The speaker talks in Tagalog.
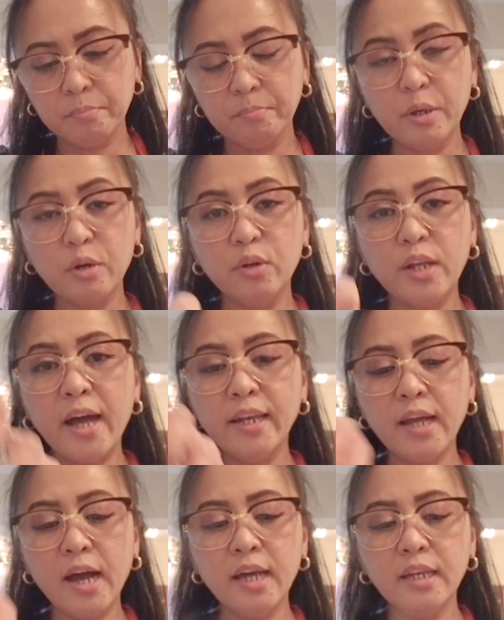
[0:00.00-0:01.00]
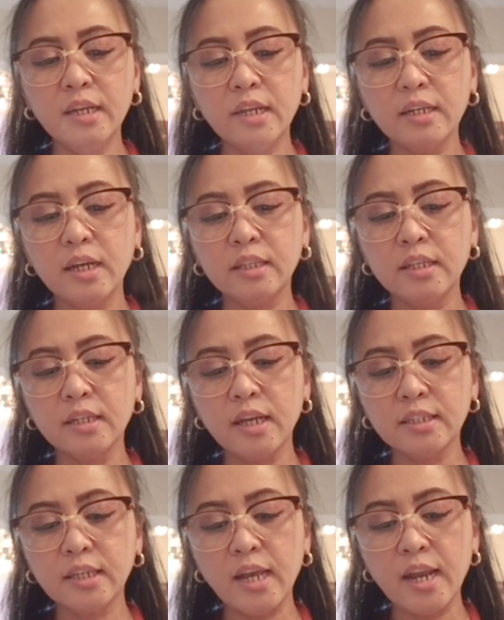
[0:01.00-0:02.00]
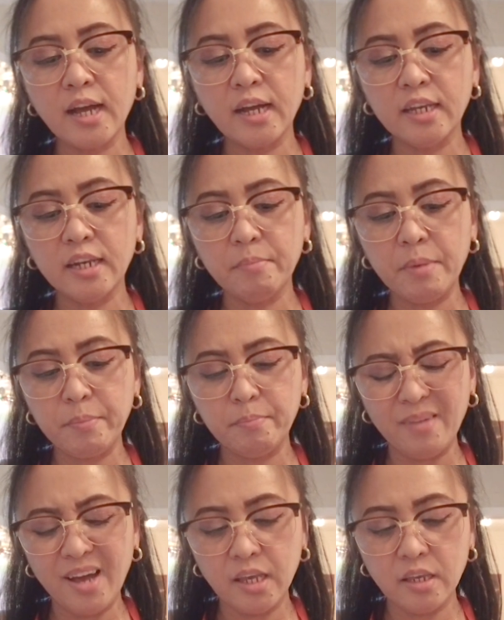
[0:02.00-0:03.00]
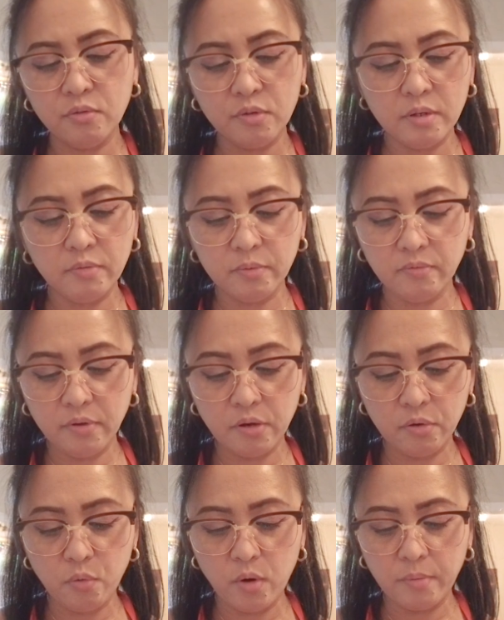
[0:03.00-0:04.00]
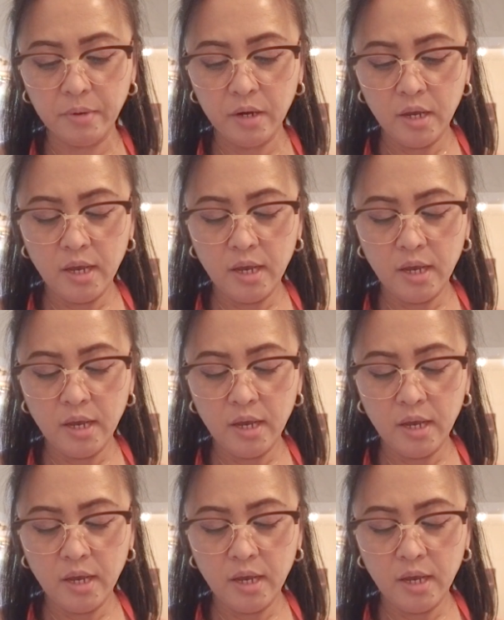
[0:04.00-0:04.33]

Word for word: Pero dahan-dahanin lang natin, guys. Kailangan na may, ay, very warm.